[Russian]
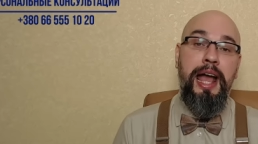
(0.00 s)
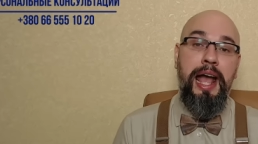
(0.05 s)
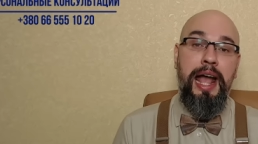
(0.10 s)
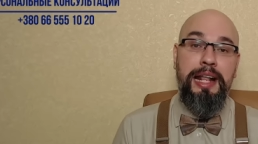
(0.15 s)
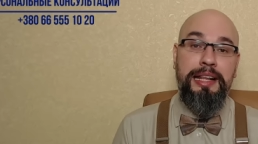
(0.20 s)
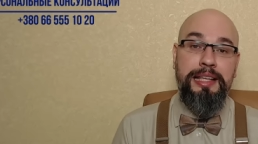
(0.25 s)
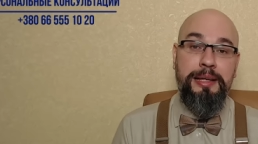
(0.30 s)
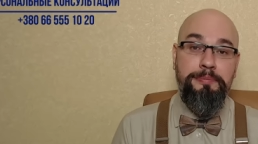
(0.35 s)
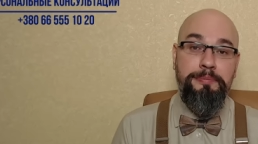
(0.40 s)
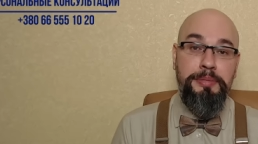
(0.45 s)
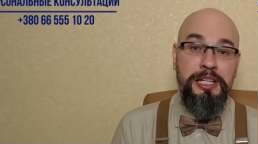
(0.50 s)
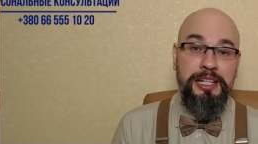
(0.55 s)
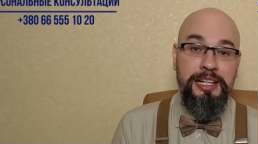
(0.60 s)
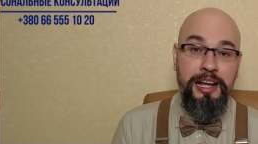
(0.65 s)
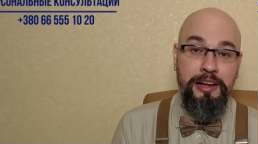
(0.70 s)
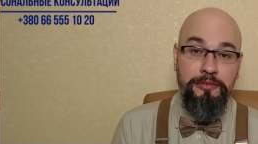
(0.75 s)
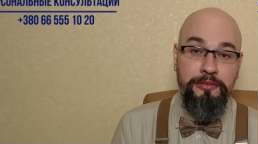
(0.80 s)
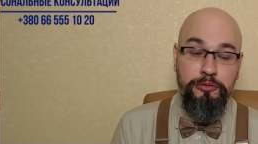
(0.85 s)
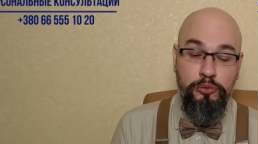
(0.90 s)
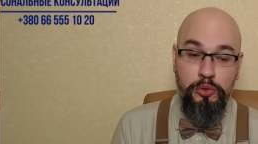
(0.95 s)
это
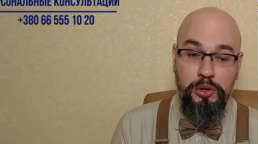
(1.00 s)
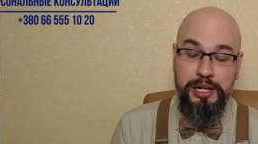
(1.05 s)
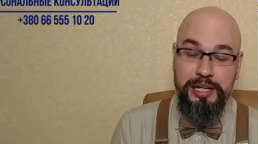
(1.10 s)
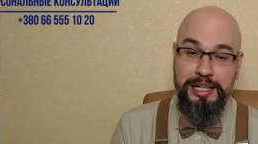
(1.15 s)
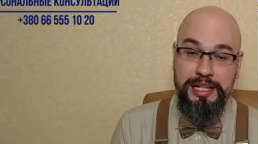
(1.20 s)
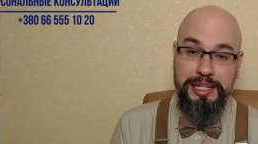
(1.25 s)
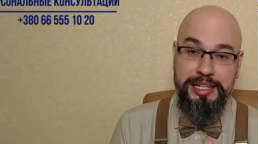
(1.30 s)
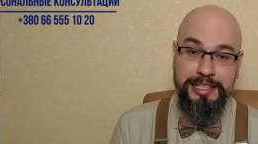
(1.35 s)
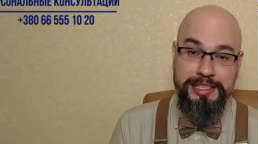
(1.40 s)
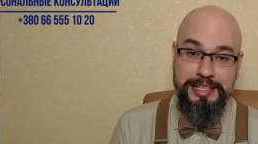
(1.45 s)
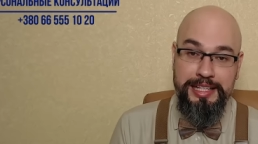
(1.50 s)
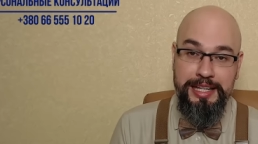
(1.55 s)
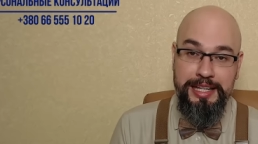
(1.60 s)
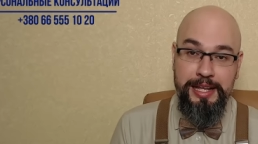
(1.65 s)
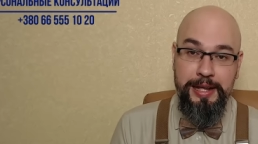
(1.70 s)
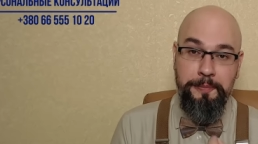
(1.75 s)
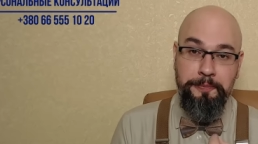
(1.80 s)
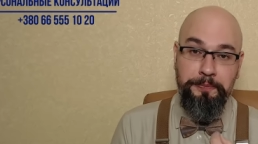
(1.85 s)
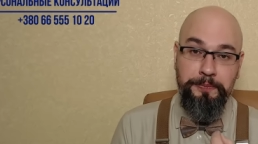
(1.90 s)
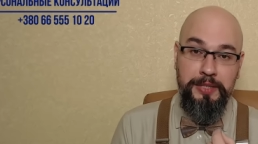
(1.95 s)
приговоры,
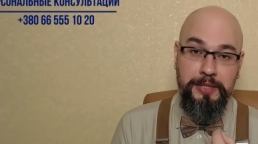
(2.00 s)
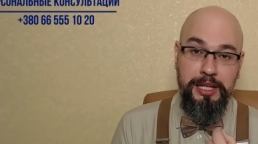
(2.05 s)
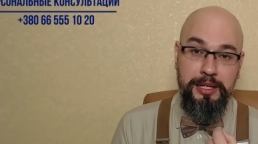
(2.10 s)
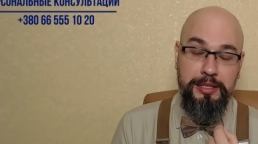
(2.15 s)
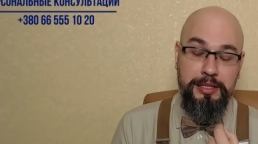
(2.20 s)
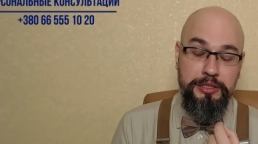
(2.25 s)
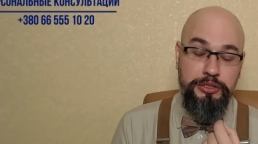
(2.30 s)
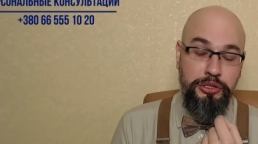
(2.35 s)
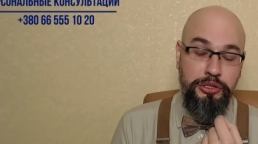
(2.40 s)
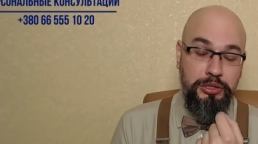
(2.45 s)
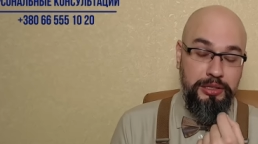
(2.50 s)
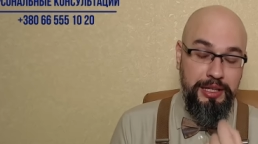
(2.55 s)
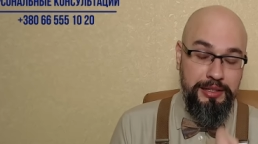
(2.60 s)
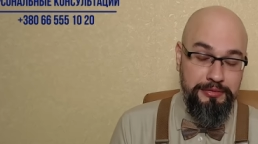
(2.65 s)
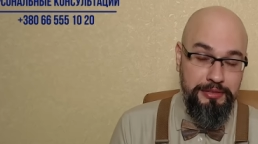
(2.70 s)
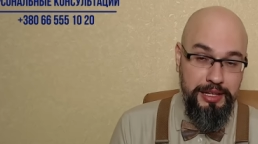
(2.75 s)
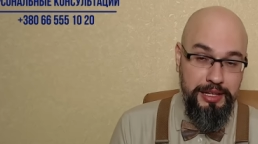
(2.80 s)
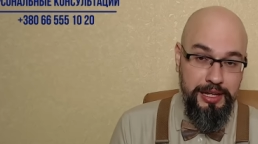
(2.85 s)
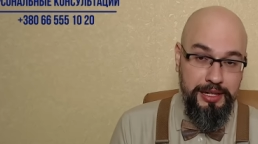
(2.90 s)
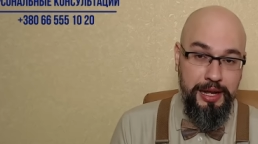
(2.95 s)
где
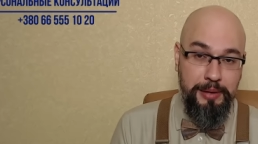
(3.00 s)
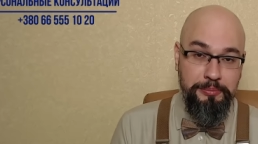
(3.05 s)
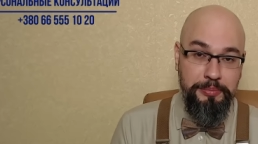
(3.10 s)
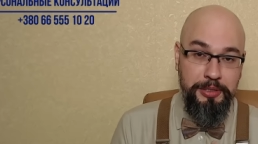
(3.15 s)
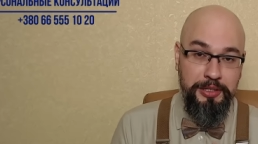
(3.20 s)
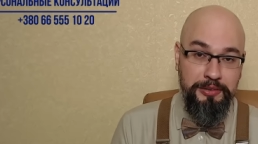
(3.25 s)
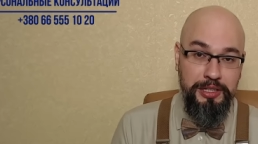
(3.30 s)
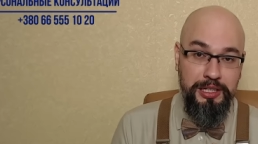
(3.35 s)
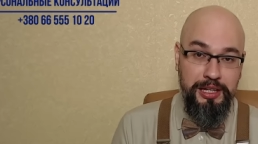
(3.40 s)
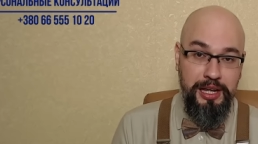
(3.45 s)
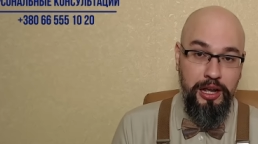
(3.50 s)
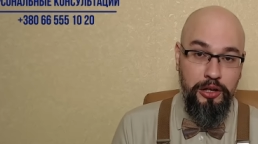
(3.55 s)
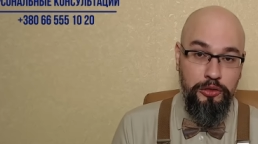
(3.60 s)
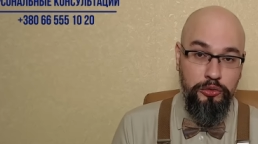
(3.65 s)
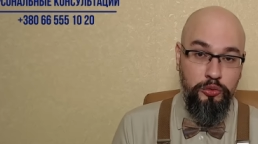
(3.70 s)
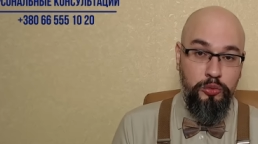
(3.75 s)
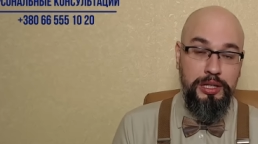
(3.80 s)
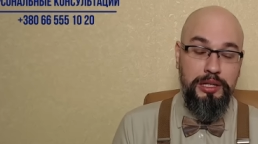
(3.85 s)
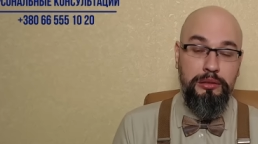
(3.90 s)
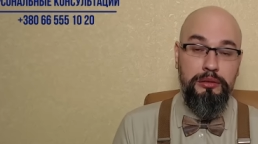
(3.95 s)
человека
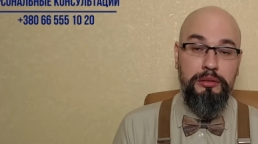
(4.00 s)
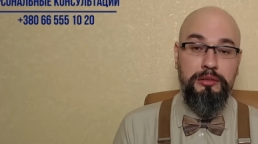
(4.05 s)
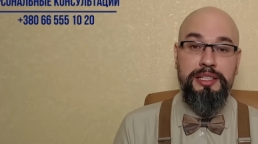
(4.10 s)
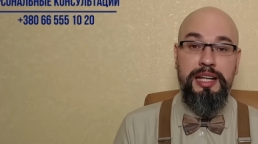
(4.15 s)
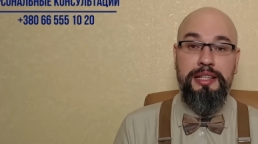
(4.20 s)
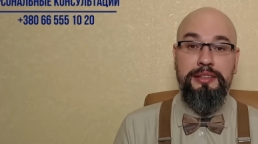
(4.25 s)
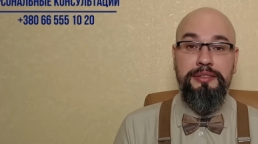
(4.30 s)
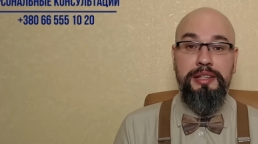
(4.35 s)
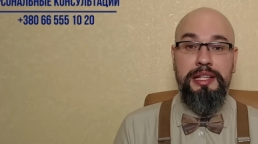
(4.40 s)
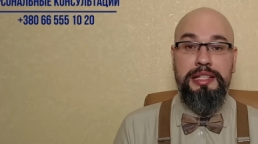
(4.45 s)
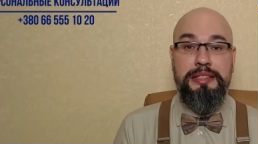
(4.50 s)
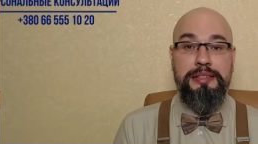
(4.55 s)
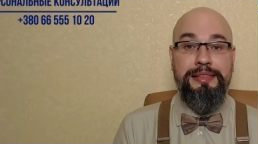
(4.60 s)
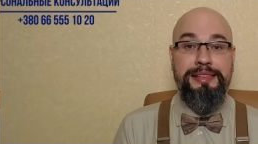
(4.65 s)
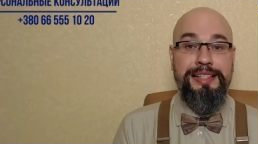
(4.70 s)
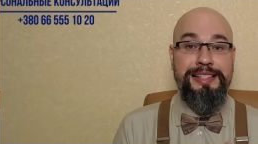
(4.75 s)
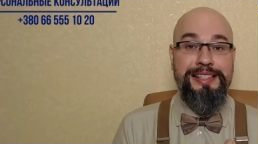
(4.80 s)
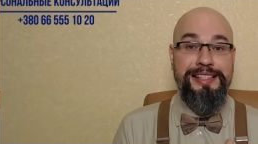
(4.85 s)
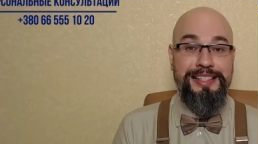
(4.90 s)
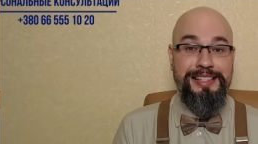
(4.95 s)
привлекают к уголовной
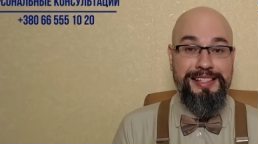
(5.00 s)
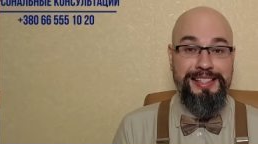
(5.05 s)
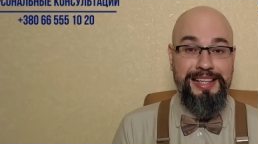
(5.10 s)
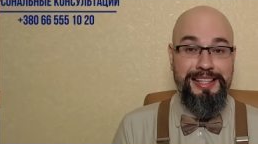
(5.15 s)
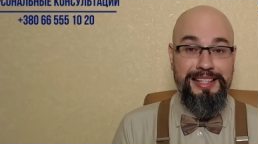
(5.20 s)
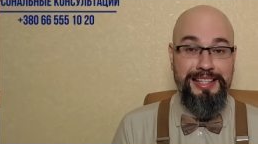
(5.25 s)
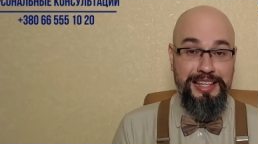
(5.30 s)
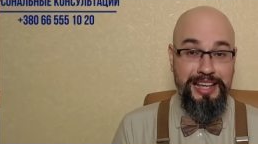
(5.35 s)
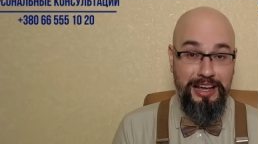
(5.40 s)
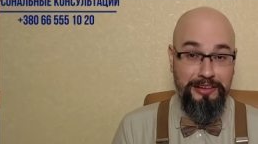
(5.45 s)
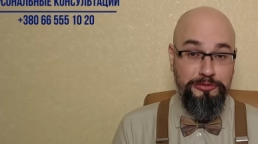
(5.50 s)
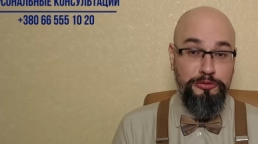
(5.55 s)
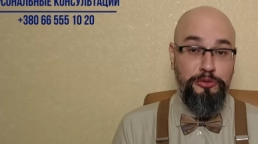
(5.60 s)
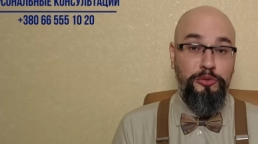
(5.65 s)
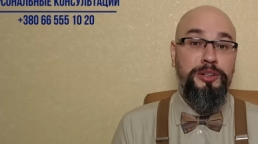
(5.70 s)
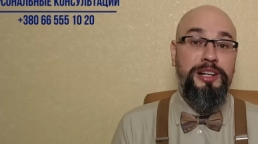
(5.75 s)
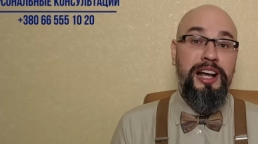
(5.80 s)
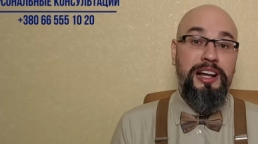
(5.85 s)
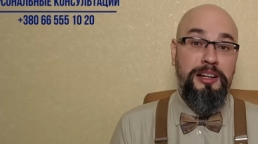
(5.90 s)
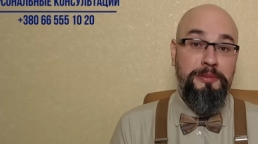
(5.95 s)
ответственности за
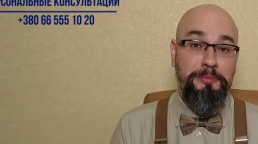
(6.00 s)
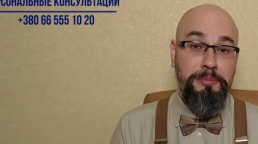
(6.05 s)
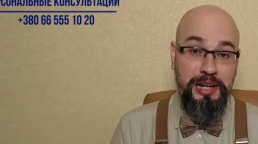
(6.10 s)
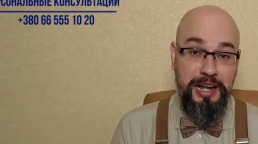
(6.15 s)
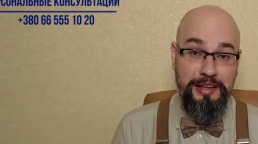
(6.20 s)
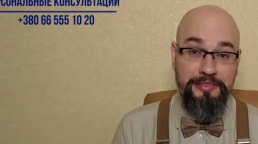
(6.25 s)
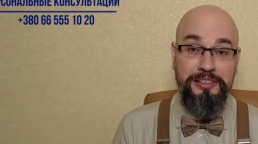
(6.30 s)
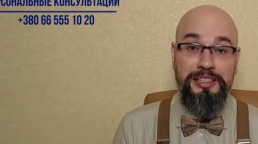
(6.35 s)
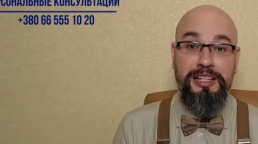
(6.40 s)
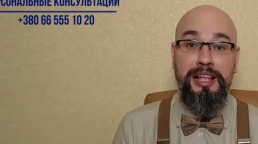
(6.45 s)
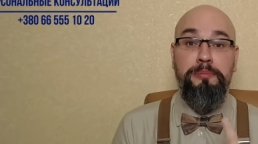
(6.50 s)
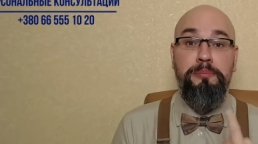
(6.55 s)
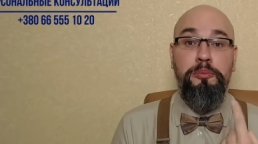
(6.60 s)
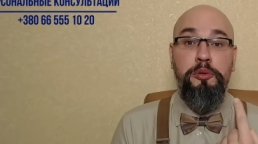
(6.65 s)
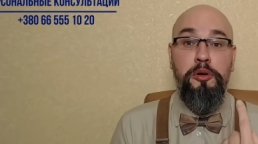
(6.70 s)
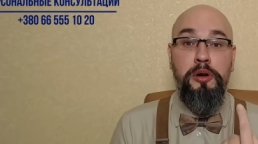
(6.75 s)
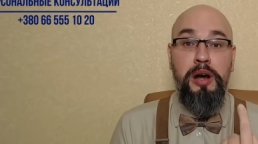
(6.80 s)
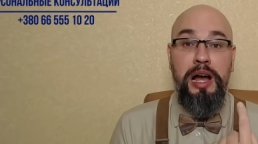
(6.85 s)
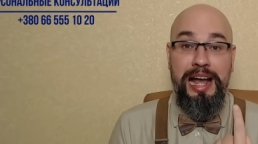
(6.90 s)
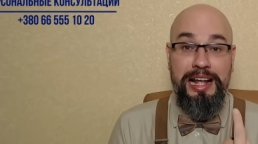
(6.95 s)
неявку, как правило,
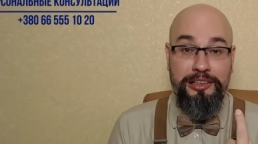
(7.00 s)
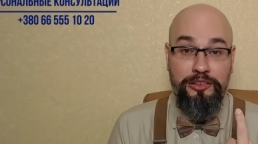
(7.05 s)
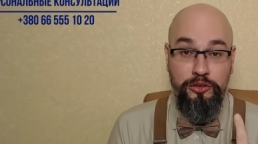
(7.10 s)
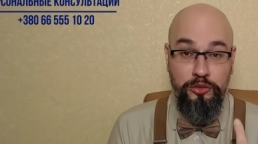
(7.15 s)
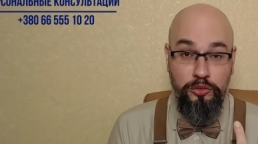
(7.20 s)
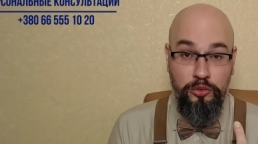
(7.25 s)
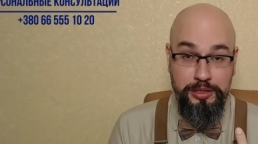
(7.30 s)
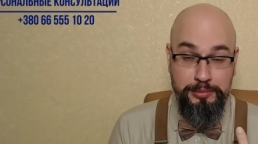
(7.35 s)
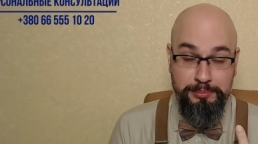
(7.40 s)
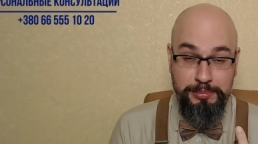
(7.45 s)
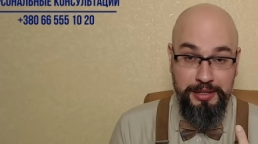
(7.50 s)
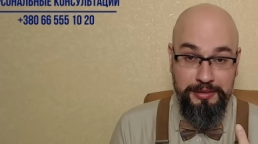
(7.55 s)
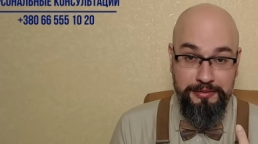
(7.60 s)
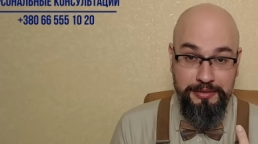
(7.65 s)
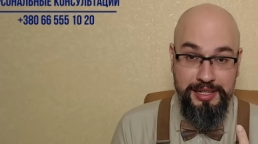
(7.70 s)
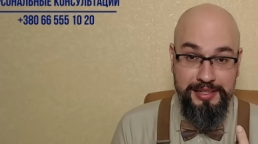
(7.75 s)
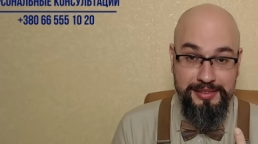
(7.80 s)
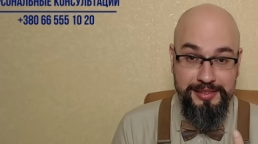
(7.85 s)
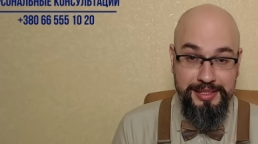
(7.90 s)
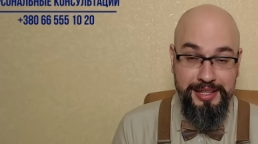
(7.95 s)
по одной
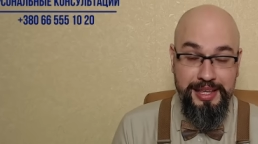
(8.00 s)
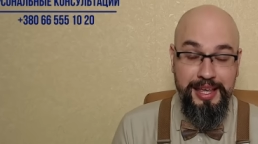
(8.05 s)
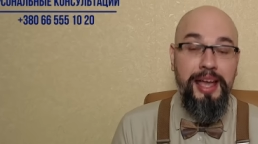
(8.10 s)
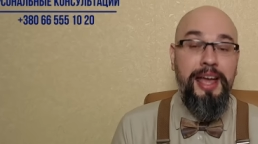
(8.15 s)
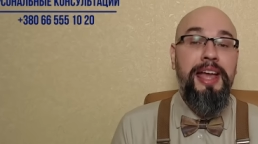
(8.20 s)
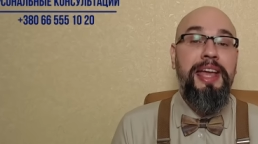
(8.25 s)
повестке.